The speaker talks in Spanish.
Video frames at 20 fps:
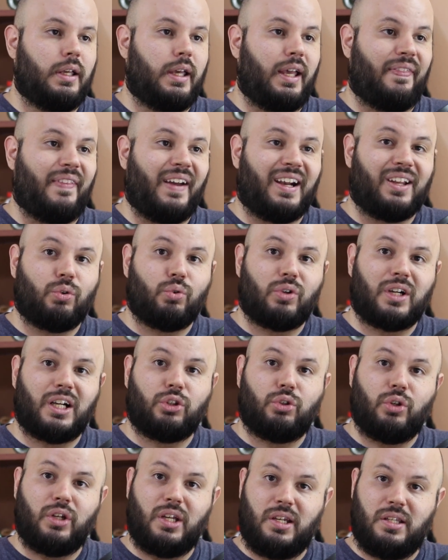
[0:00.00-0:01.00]
Que tarda un
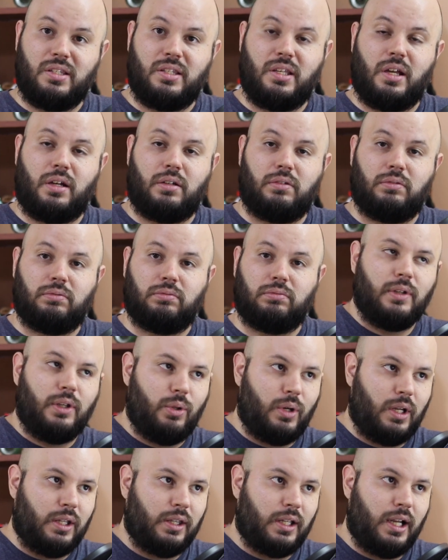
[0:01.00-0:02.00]
rato en iniciar. Y
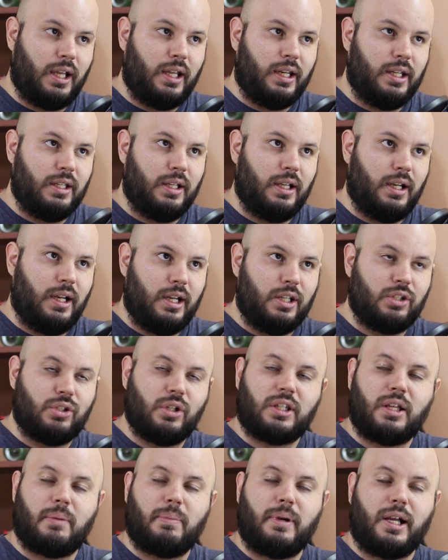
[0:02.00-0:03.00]
durante el inicio
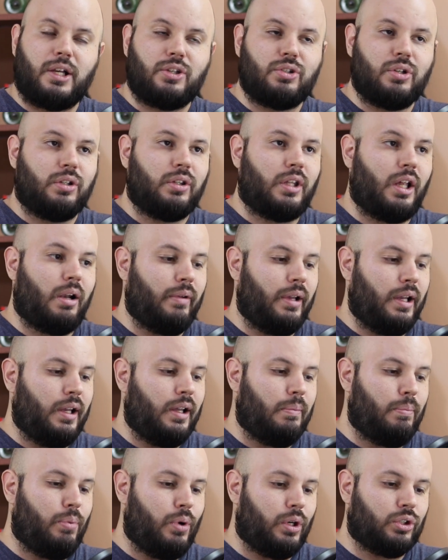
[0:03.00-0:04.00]
de esta aplicación, tal vez
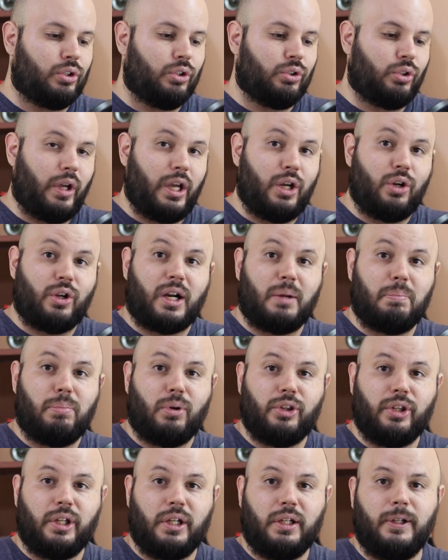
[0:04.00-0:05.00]
el puerto todavía no
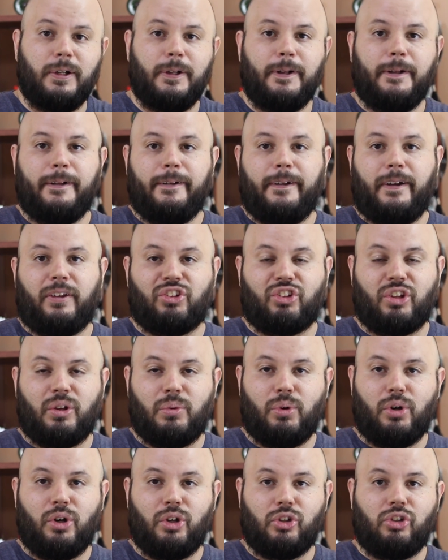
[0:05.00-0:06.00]
responde.
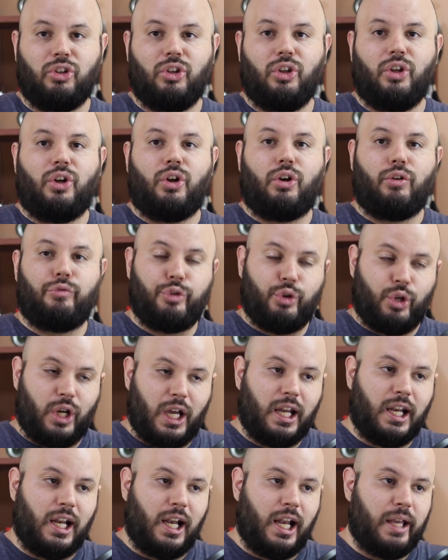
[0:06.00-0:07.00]
Entonces vos
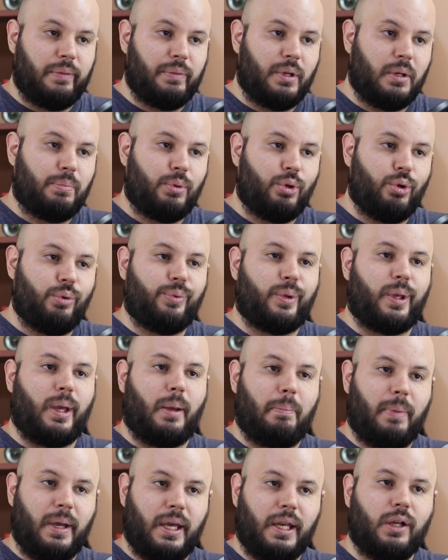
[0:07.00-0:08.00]
configurás en el Liveness Proof que
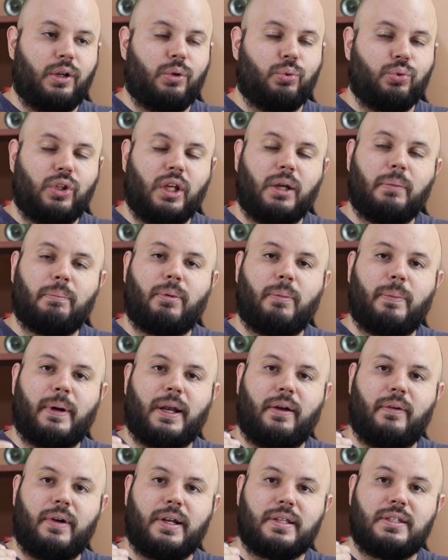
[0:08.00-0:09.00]
espere un tiempo
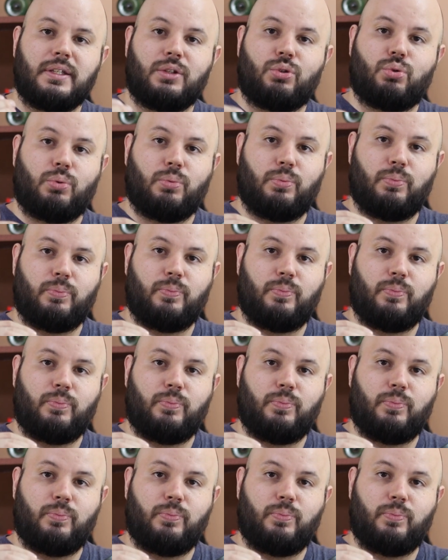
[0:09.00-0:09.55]
para ver si tu